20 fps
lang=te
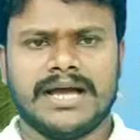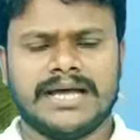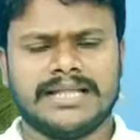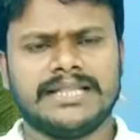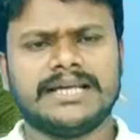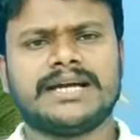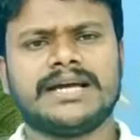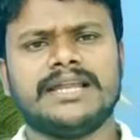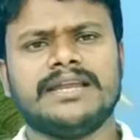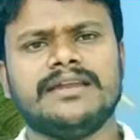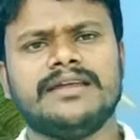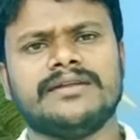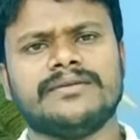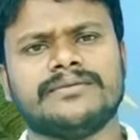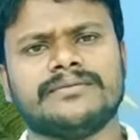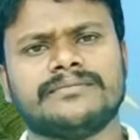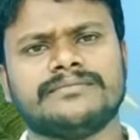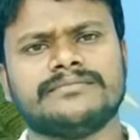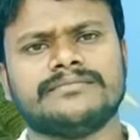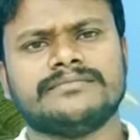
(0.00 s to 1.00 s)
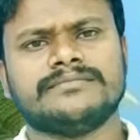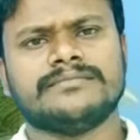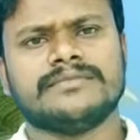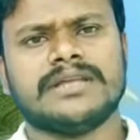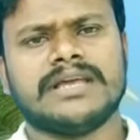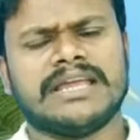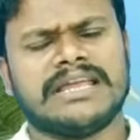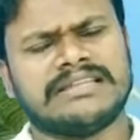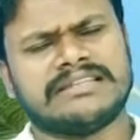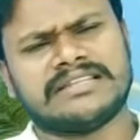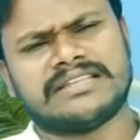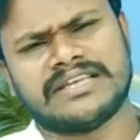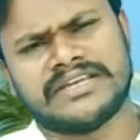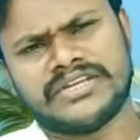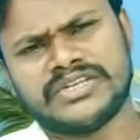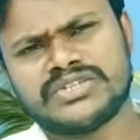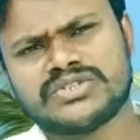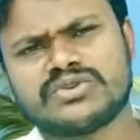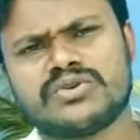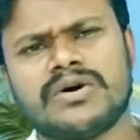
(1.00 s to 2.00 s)
అందుకని నేను ఎంత
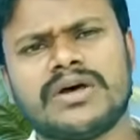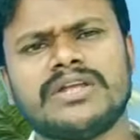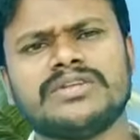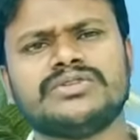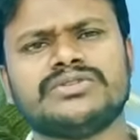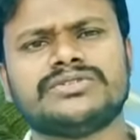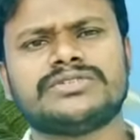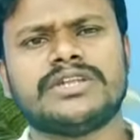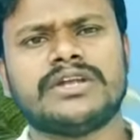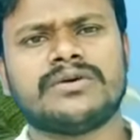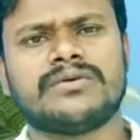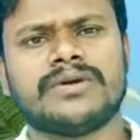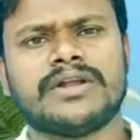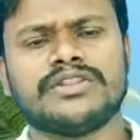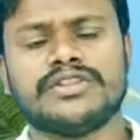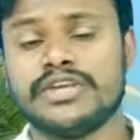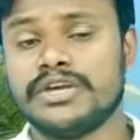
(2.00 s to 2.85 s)
తగ్గించుకోవాలని చూసినా కూడా